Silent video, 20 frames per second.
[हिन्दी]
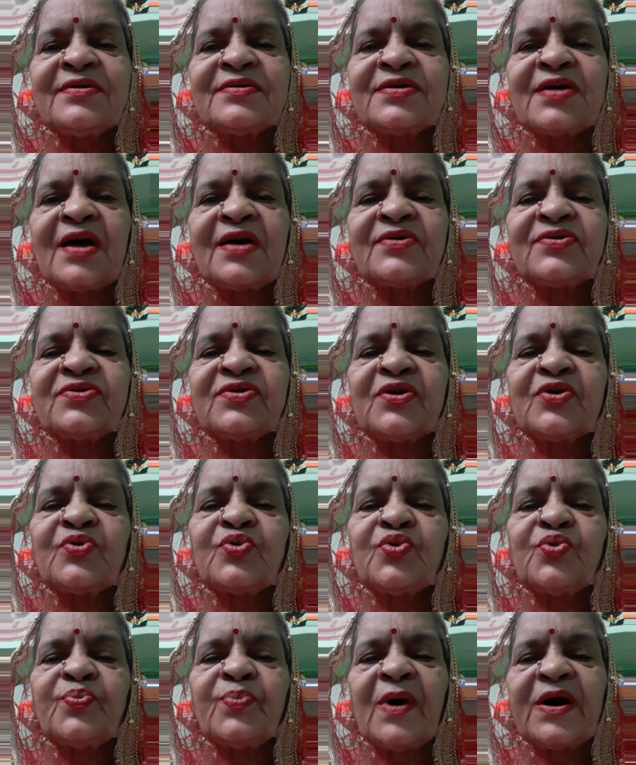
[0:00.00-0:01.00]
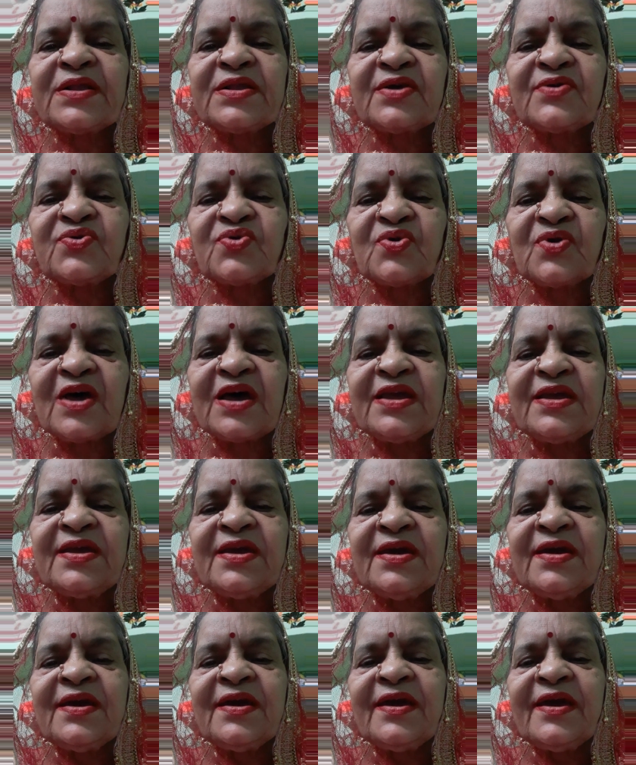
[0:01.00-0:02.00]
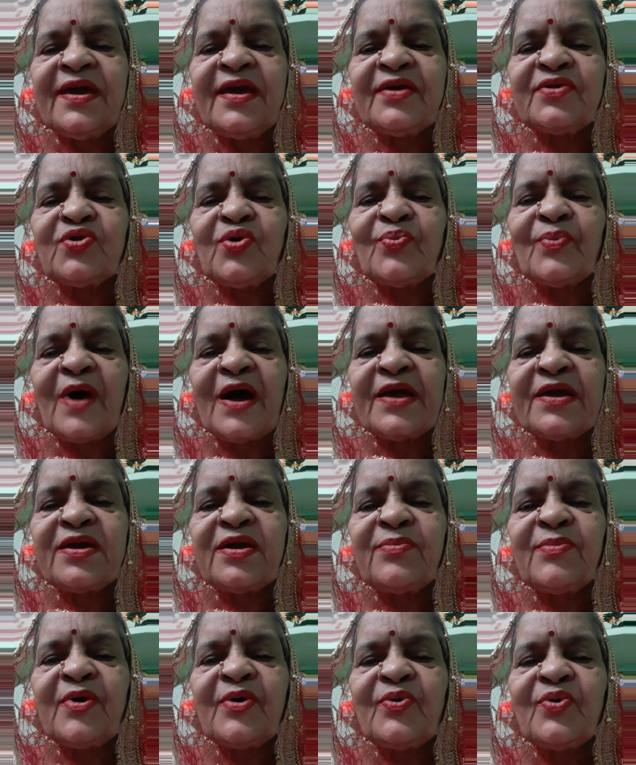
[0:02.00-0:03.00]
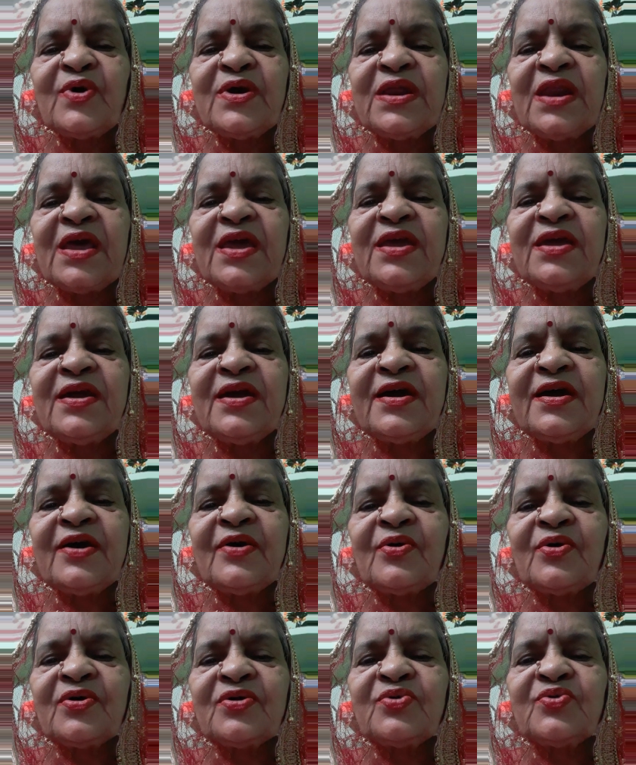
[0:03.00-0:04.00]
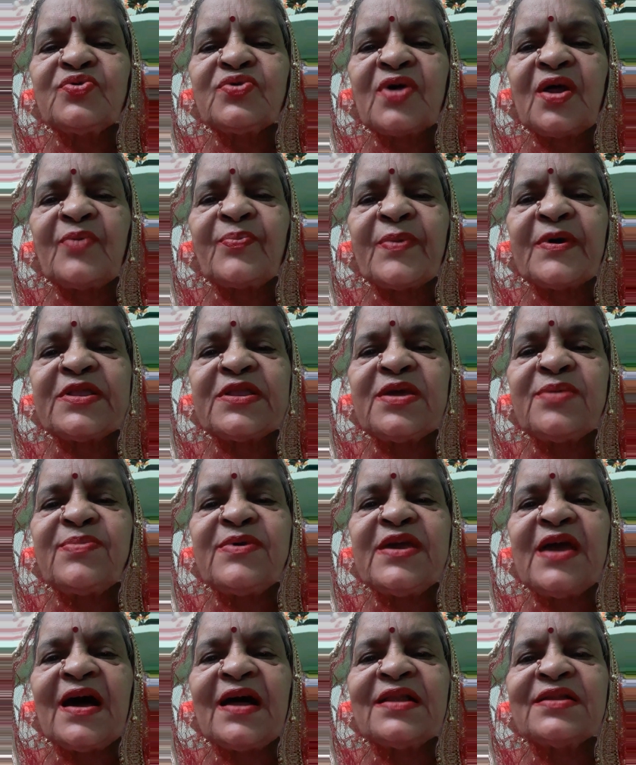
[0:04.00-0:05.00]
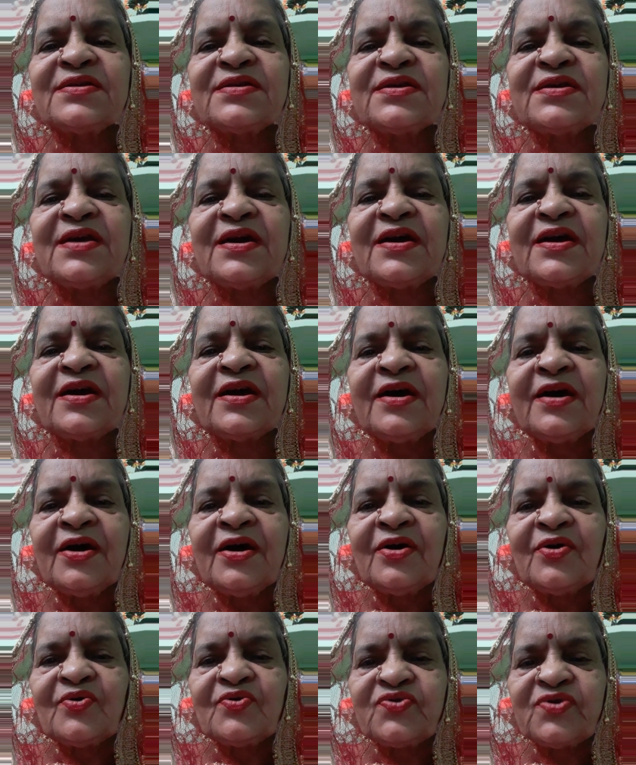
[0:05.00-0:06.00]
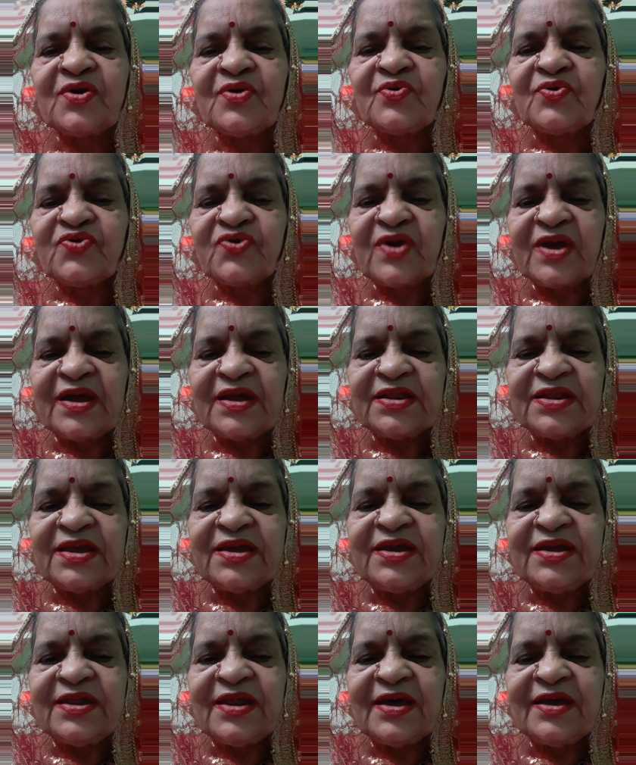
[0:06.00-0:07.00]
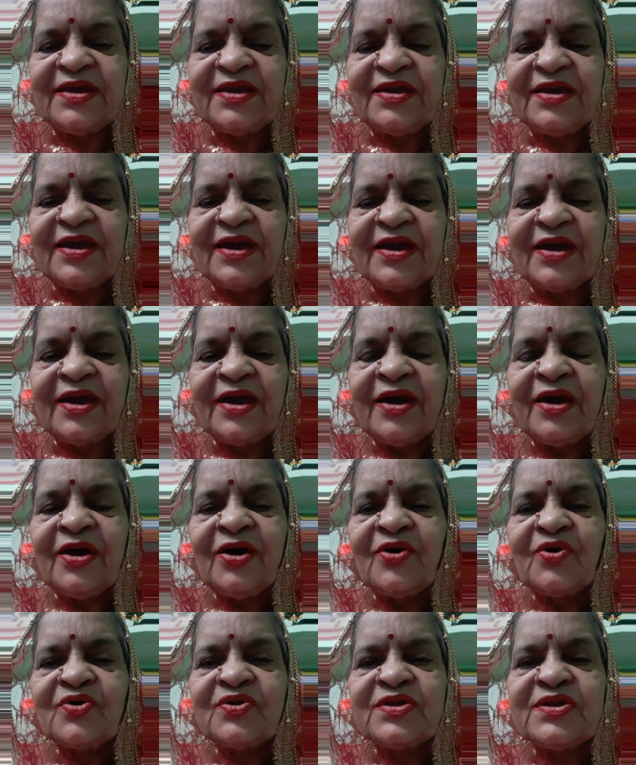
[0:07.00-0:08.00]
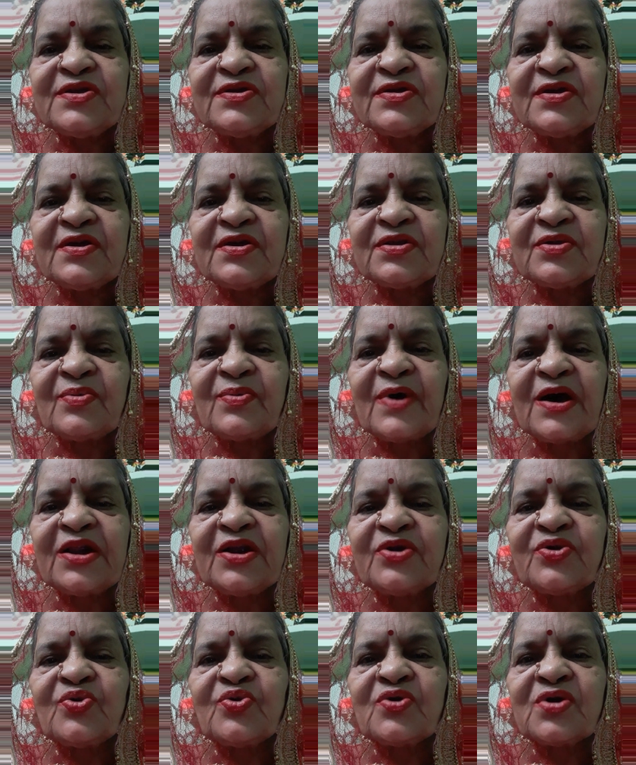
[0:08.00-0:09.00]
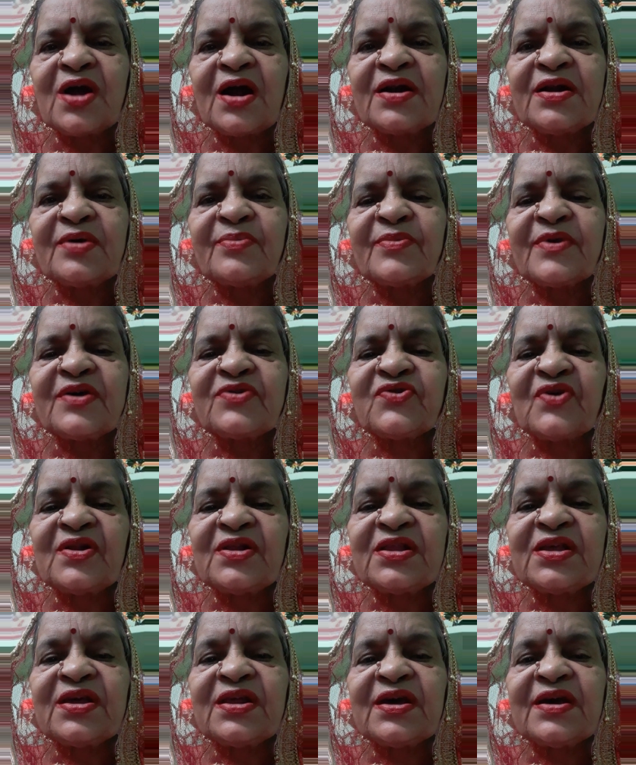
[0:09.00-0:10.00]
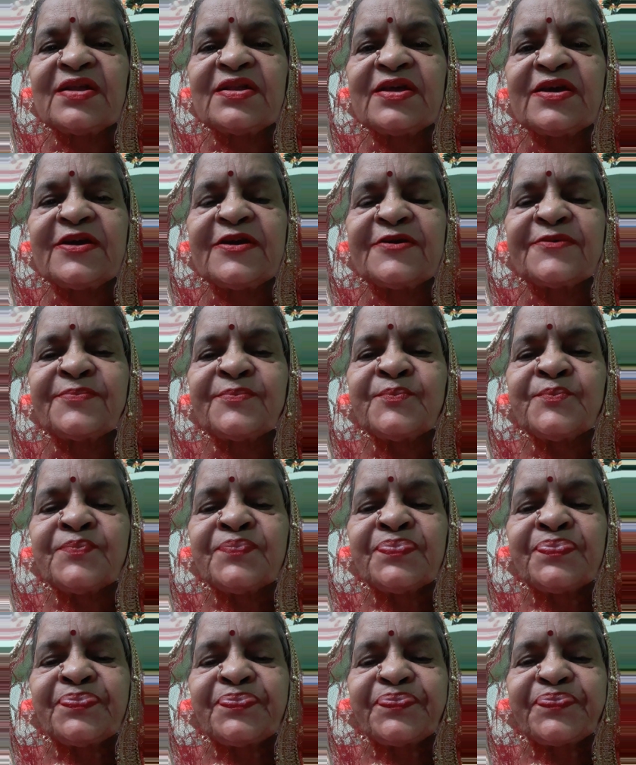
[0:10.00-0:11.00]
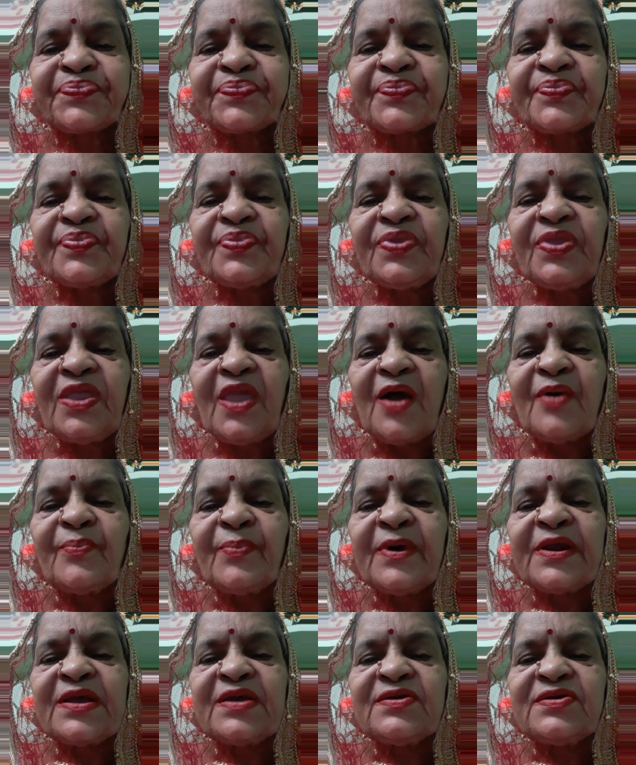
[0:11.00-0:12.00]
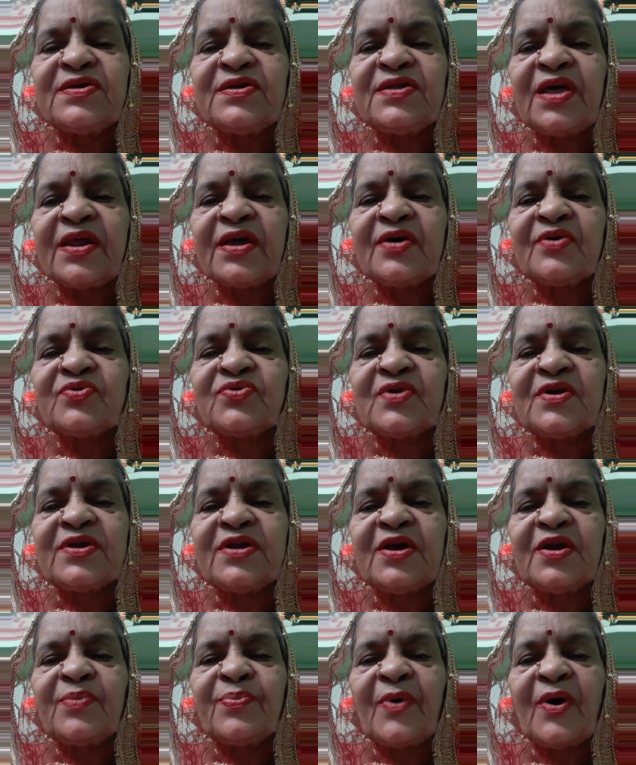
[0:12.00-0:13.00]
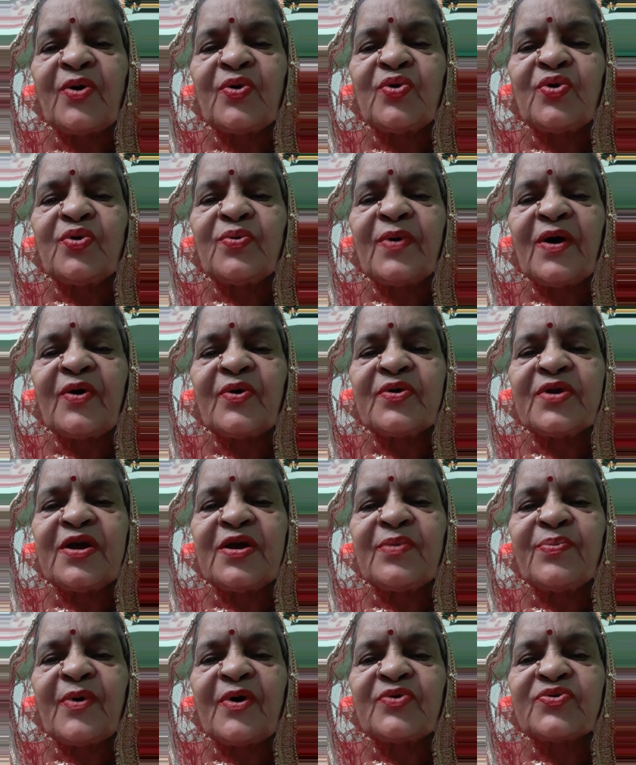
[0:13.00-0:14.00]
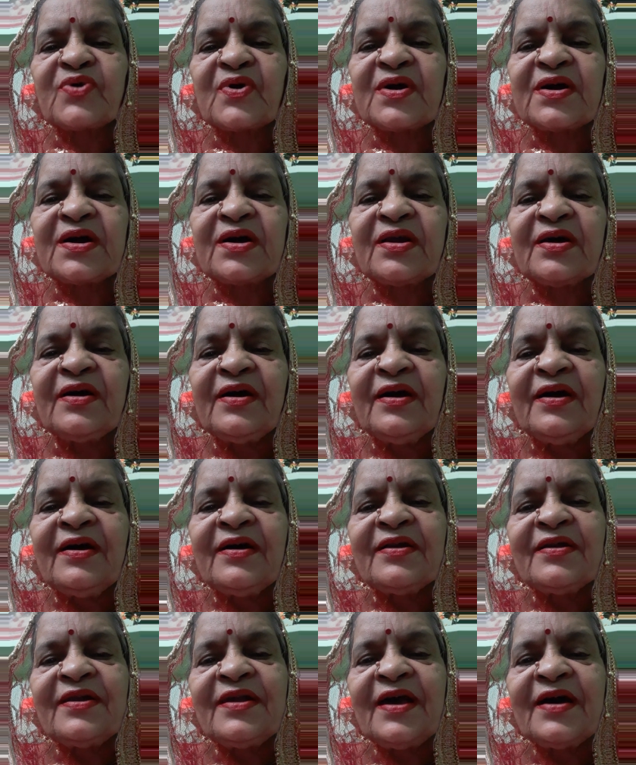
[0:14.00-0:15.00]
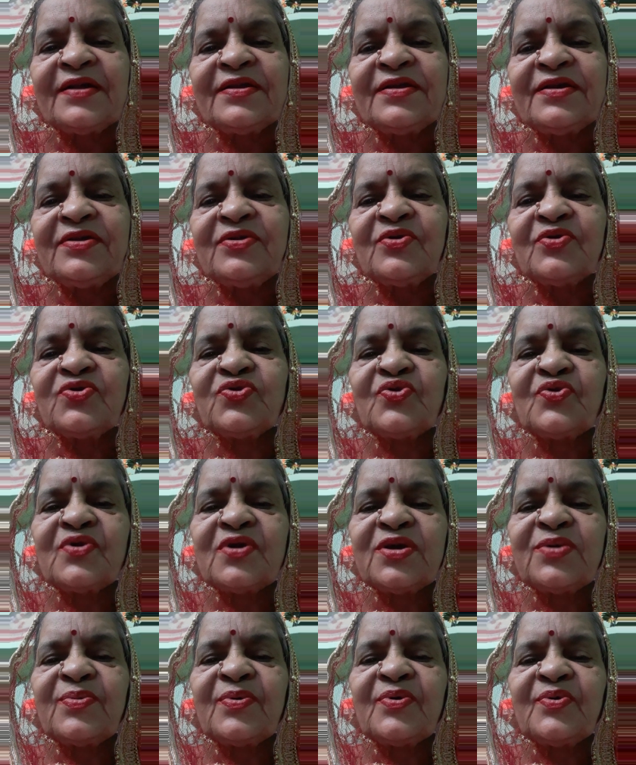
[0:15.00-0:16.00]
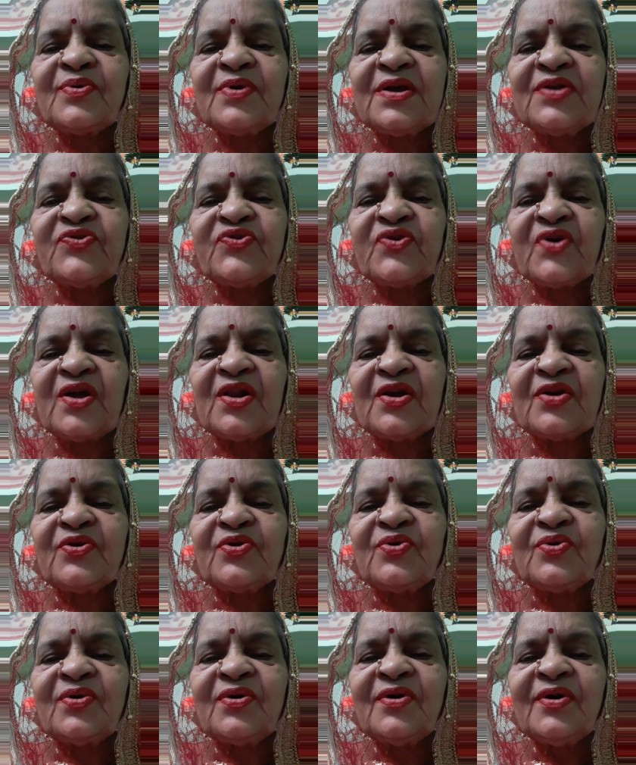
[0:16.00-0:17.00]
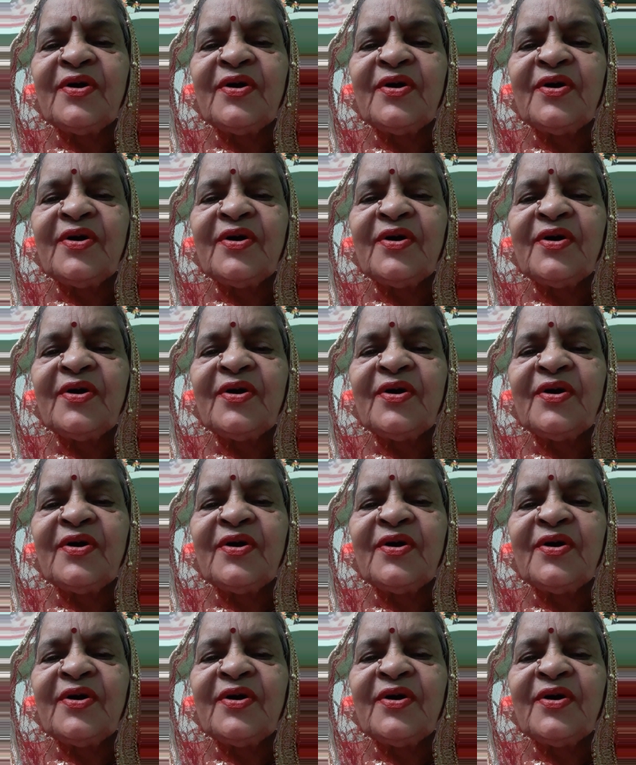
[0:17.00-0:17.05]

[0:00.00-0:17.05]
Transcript: सास ने खूब बातें सुनाई एक तो मायके में कोई नहीं है और दूसरा पति भी आलती है उससे कुछ कहती ही नहीं है और तीसरे तुम्हारे टोटका टिमरा चलते रहते हैं पर किसी तरह उसने डेढ़ पाव खोवा और डेढ़ पाव शक्कर ले आ दी तो छोटी बहू ने छः लड्डू